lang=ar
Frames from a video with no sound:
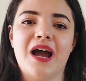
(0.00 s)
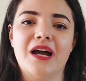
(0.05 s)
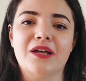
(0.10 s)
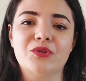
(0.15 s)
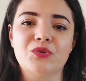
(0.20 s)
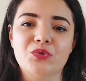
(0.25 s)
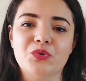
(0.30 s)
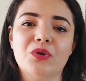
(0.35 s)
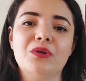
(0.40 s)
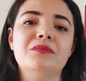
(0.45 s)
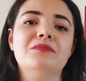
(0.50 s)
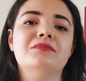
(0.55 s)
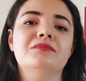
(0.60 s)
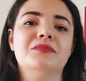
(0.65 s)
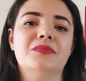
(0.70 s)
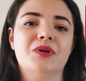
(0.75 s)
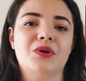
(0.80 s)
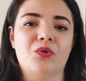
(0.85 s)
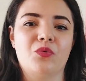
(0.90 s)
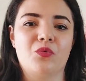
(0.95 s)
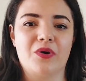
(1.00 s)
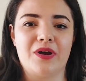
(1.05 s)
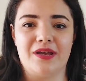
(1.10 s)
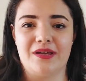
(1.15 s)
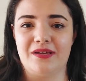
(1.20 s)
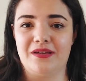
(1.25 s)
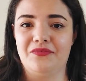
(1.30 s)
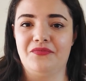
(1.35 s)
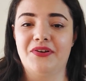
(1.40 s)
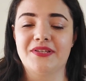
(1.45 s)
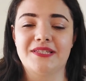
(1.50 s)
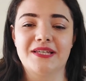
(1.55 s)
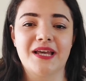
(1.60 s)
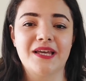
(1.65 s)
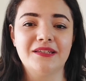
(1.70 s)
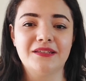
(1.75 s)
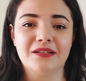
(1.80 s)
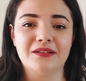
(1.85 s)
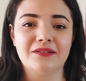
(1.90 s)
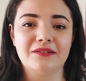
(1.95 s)
الظلم
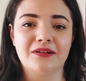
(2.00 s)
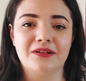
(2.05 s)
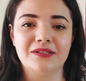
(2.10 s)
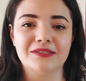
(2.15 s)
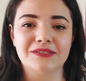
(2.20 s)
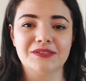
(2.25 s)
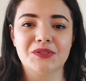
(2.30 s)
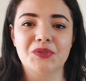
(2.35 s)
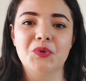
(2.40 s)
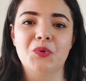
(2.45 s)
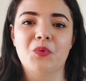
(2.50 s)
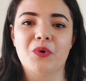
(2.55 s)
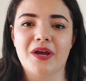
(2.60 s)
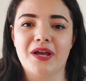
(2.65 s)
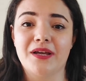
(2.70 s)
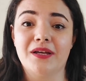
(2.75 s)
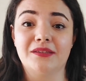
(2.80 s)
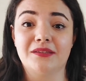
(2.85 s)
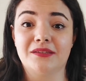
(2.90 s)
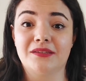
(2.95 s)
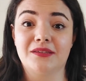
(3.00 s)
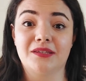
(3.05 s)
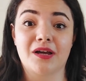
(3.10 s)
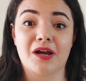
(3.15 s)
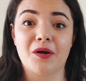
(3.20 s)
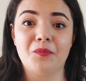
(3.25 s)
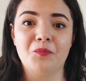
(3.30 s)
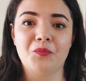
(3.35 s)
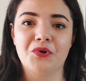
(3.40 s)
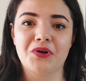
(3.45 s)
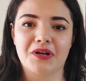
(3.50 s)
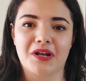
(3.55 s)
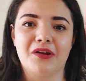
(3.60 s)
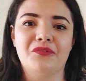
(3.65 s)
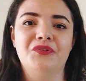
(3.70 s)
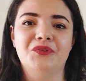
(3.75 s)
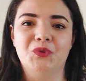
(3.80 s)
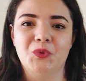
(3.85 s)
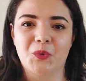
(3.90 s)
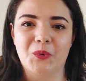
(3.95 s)
وفساد الناظر وتجبر
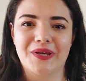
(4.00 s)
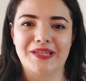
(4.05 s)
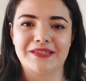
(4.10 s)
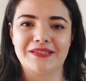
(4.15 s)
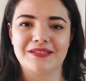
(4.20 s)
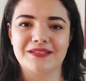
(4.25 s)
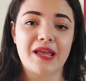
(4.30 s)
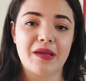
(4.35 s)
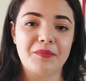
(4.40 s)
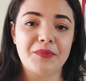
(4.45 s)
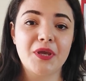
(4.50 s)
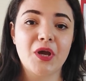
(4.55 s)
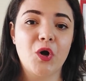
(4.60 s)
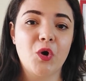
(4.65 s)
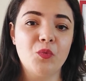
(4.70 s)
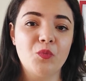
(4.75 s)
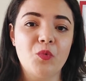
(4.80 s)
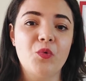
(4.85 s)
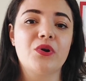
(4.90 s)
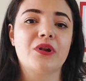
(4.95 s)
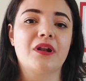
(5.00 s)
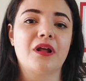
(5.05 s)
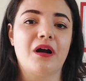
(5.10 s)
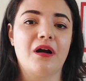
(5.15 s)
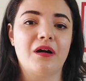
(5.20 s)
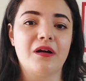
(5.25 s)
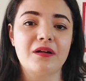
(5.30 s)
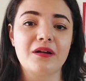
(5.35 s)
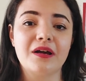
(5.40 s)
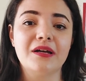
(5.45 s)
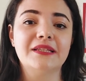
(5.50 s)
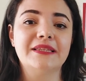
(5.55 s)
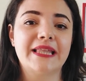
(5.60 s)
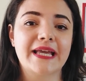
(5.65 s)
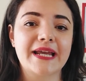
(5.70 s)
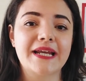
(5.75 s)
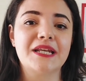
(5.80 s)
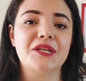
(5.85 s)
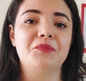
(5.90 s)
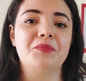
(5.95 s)
الفتوات جميع امور الحاره
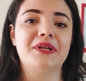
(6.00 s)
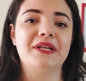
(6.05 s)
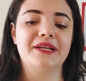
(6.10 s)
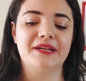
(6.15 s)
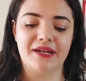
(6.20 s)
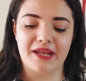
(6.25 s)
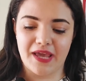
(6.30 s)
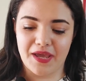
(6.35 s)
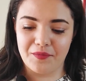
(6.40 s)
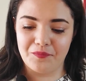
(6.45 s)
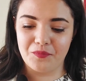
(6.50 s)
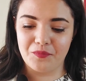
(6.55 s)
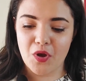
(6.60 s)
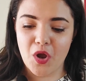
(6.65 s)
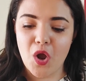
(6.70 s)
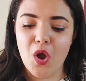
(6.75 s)
تجري بالارهاب